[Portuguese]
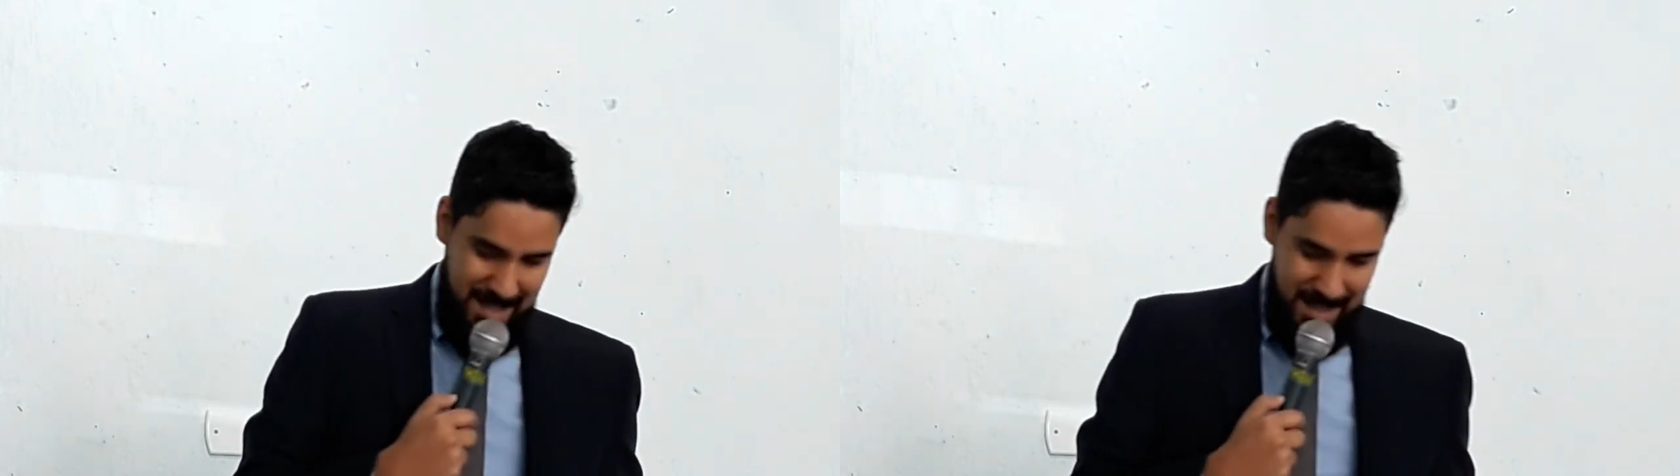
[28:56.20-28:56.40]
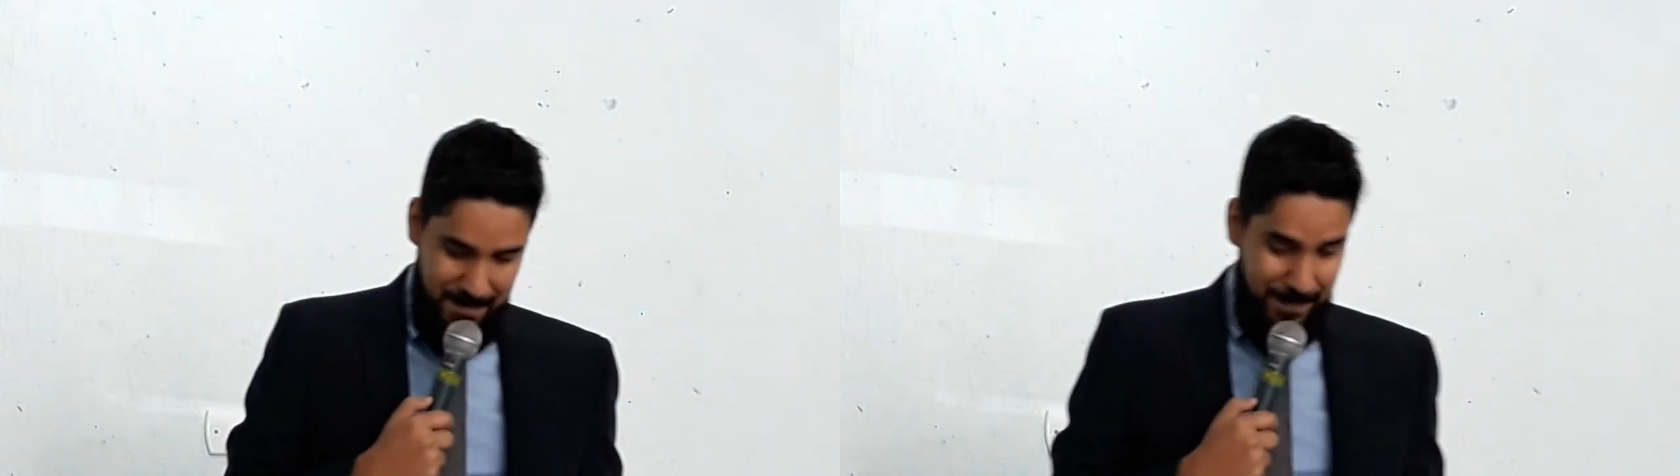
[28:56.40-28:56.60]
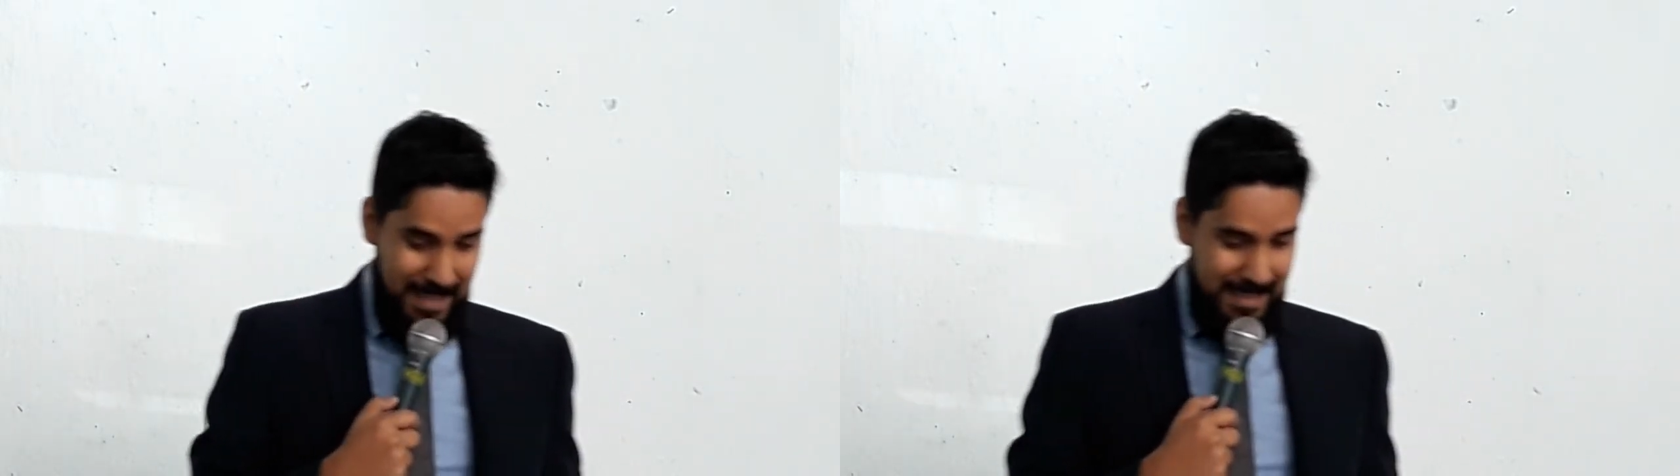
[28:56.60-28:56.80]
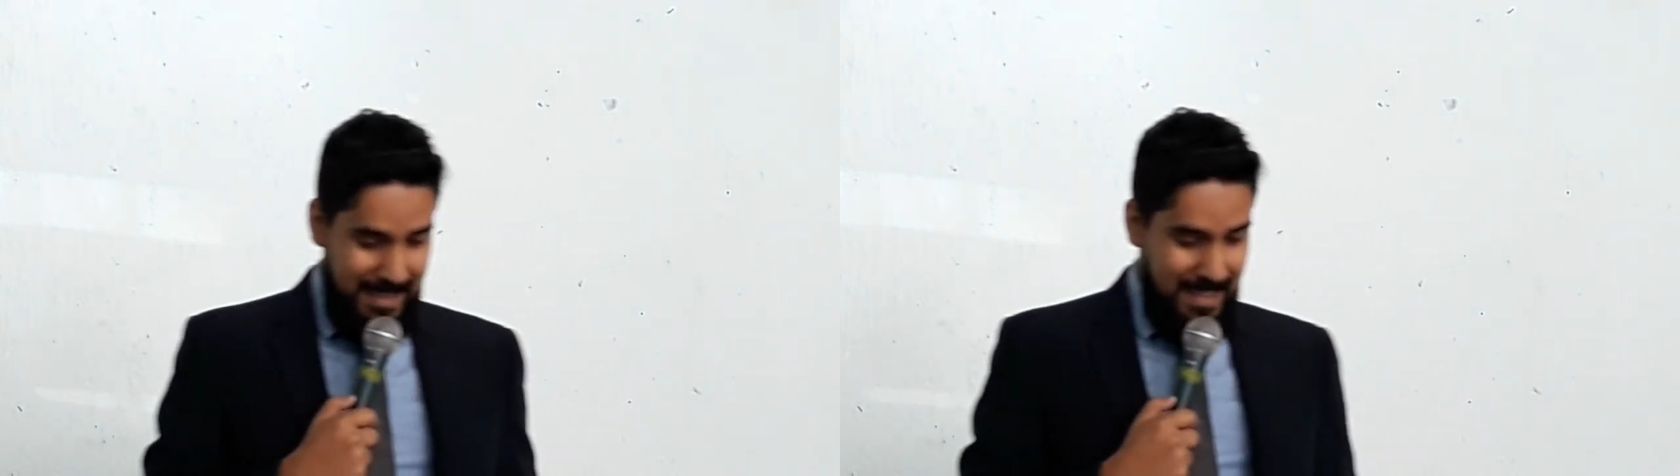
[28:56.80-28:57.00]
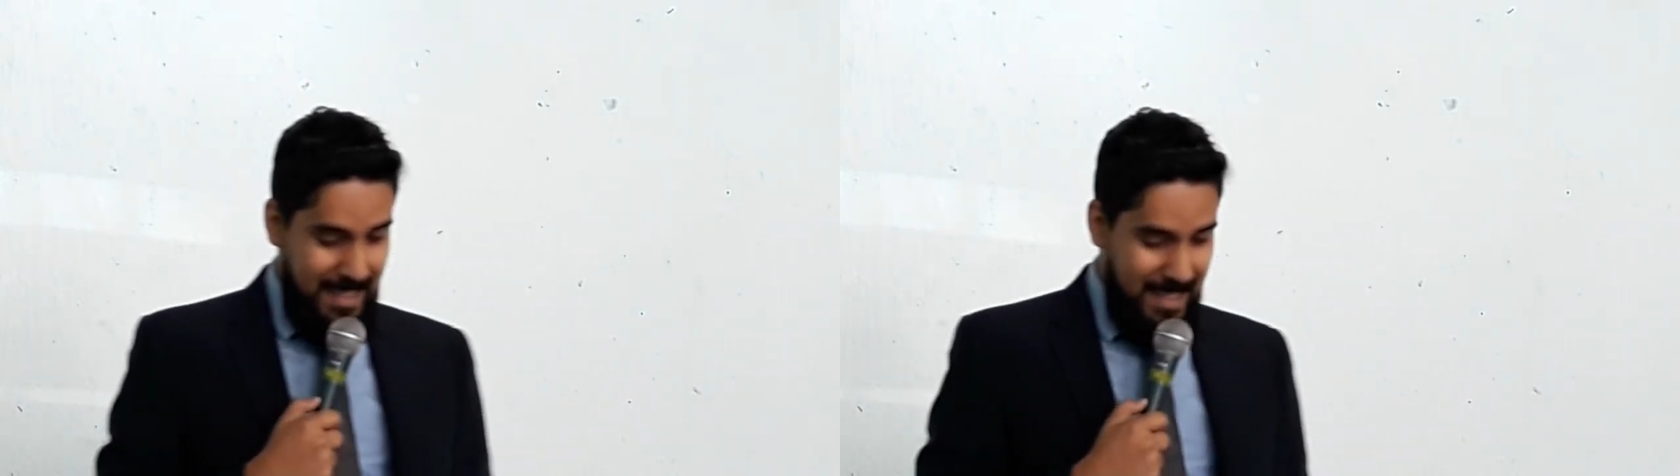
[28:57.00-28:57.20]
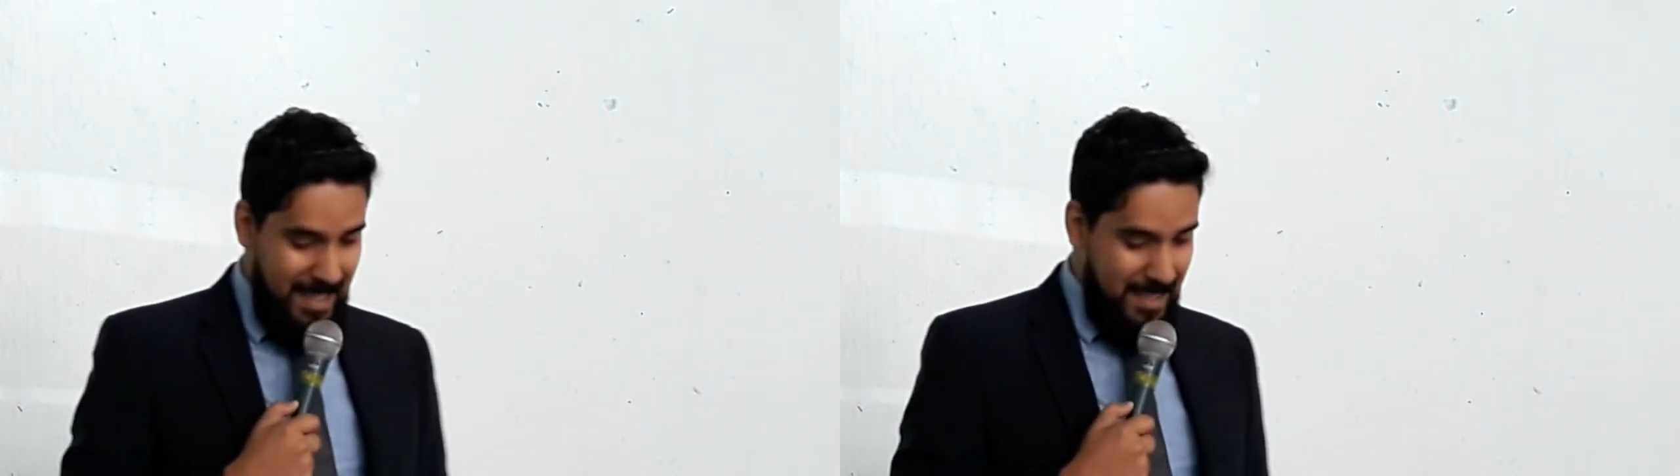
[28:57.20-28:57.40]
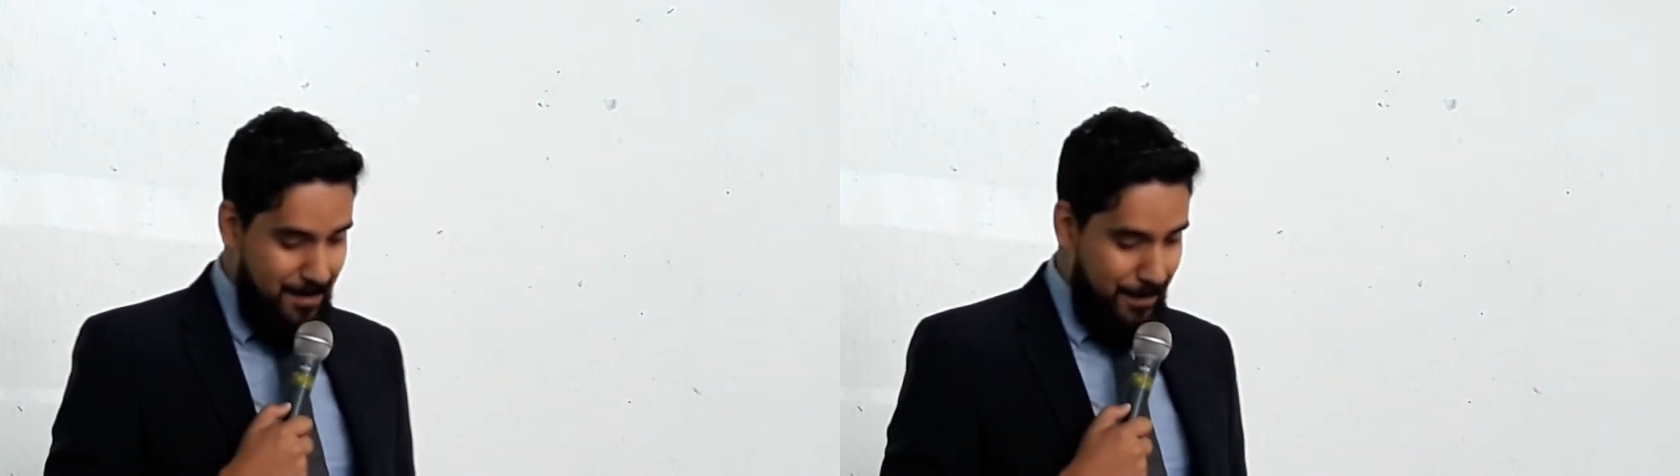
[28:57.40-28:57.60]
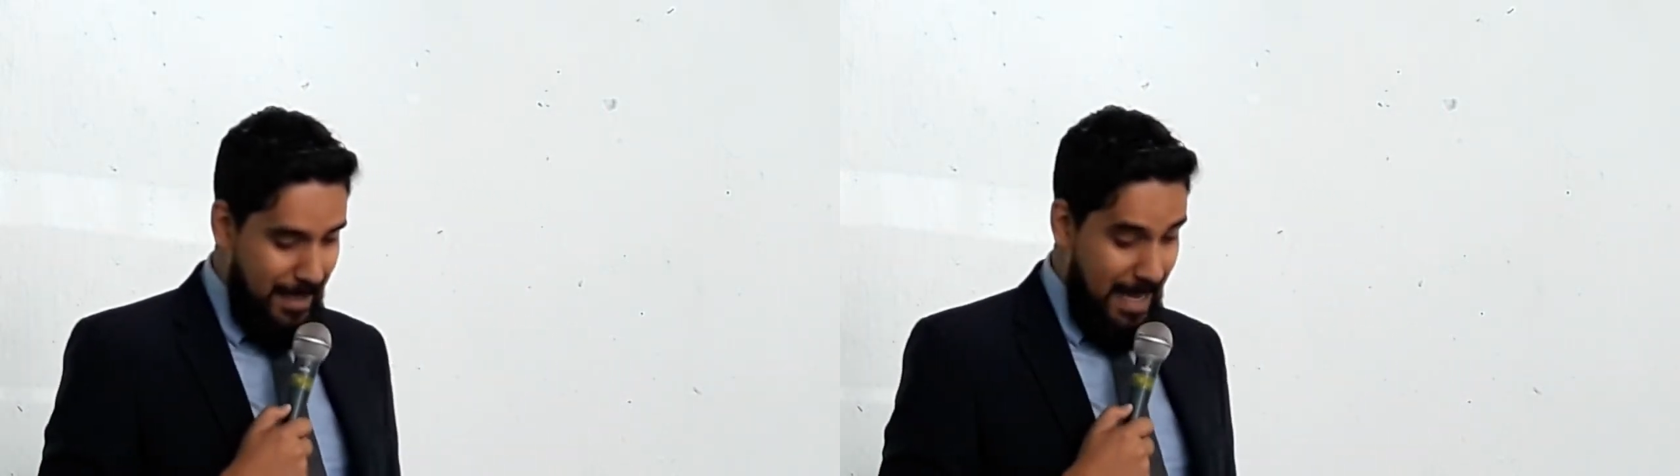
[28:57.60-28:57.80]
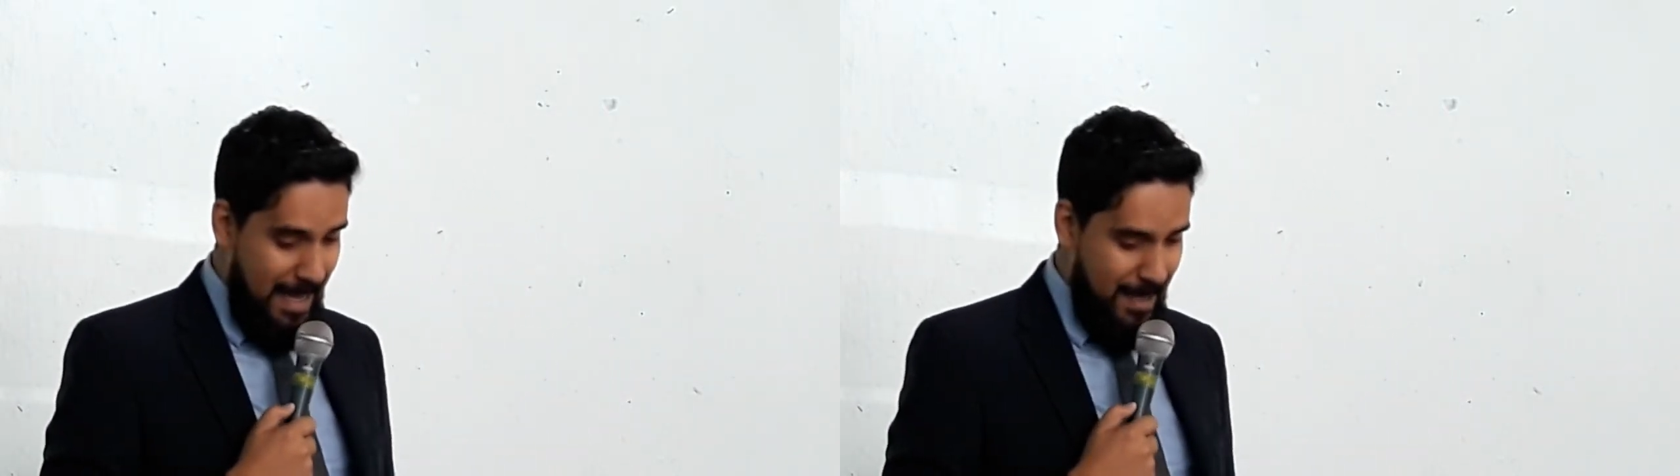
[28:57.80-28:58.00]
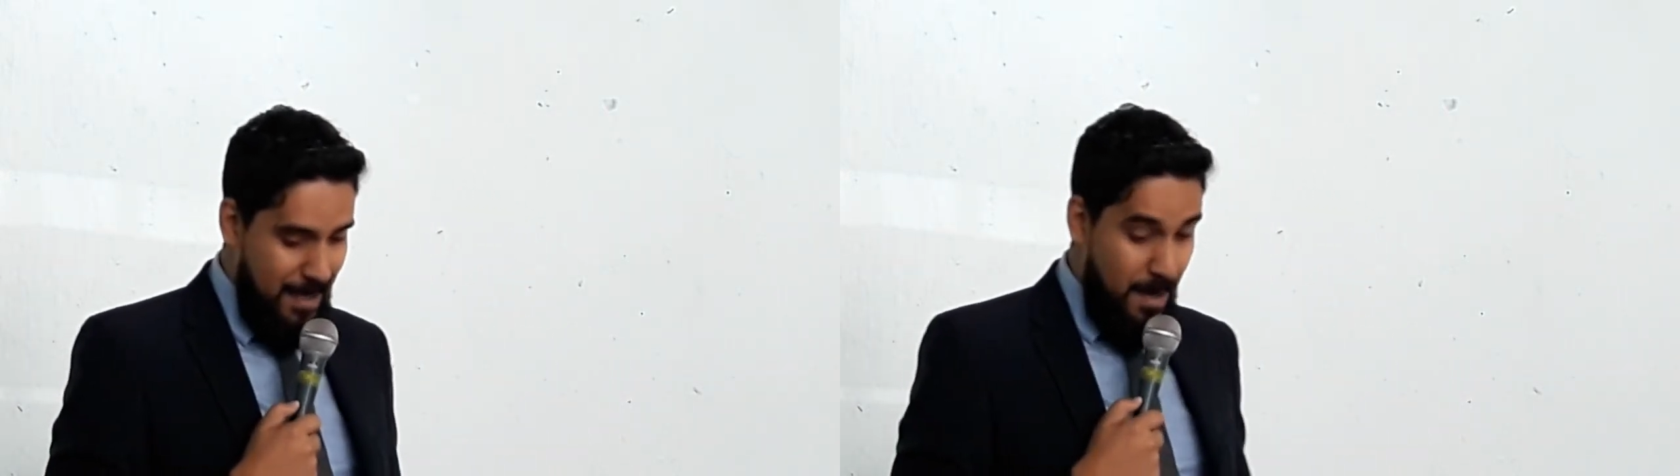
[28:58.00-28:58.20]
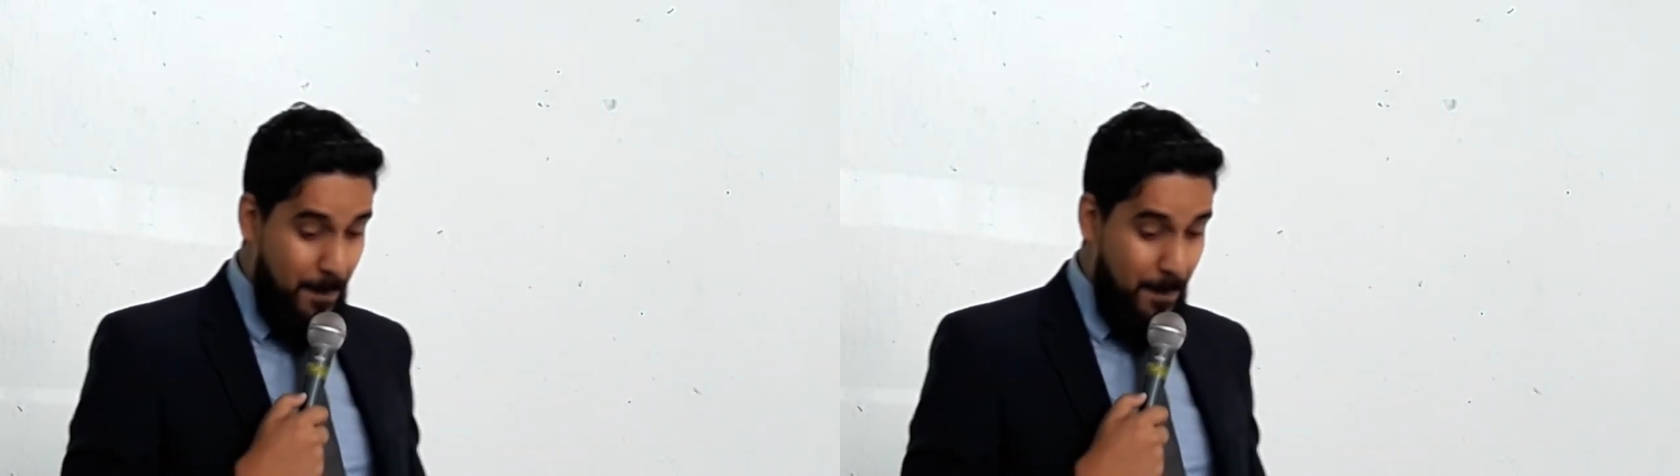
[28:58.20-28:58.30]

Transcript: E fala que ele virá